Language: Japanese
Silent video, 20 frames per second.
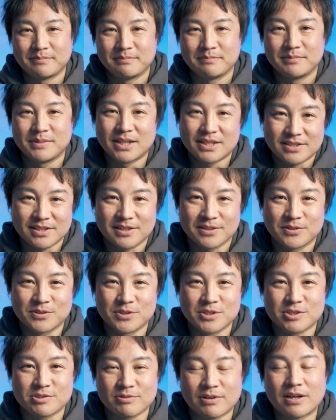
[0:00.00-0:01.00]
皆さんこ
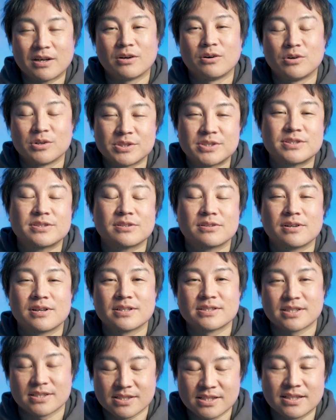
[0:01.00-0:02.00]
んにちは星
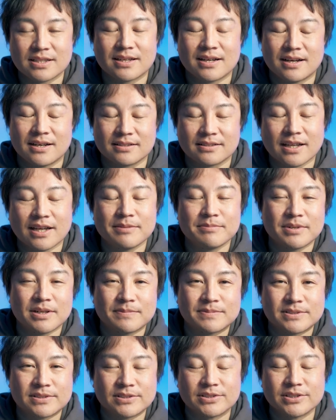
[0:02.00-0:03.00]
空写真家
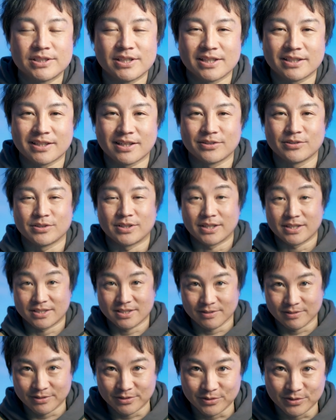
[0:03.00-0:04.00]
タイムラプスクリエイターの成
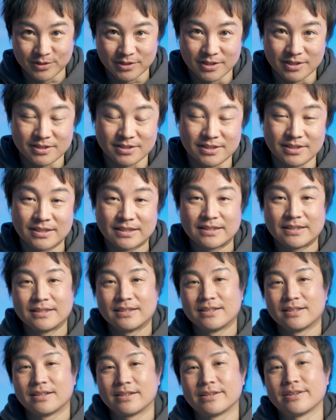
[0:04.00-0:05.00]
沢宏之です、
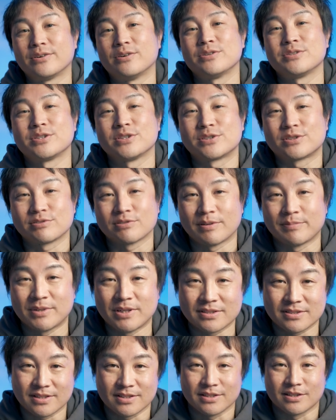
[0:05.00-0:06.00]
えー、本日は
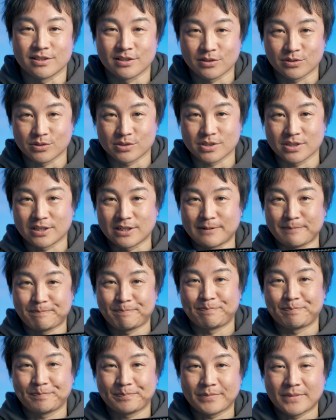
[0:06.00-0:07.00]
皆さんにこちら
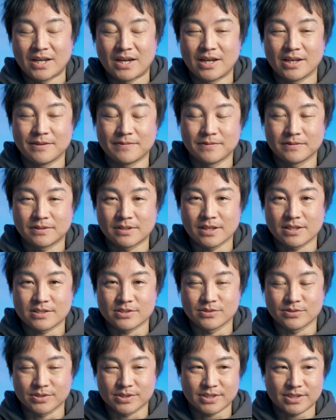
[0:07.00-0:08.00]

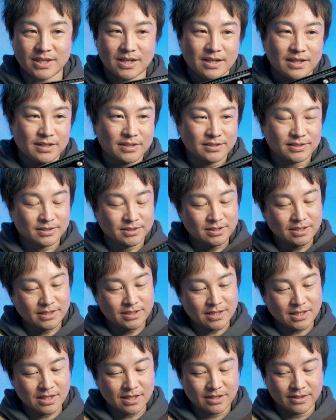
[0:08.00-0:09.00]
iFootage の
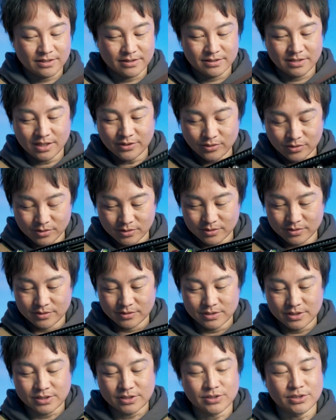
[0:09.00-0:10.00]
シャークスライダーナノ
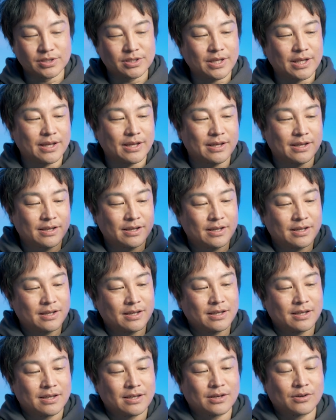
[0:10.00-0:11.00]
について
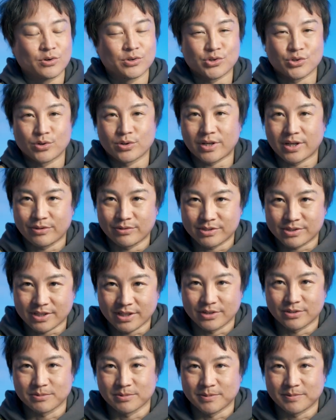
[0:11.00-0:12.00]
ご紹介をし
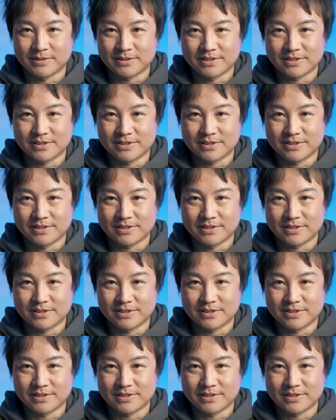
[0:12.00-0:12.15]
たいと思いま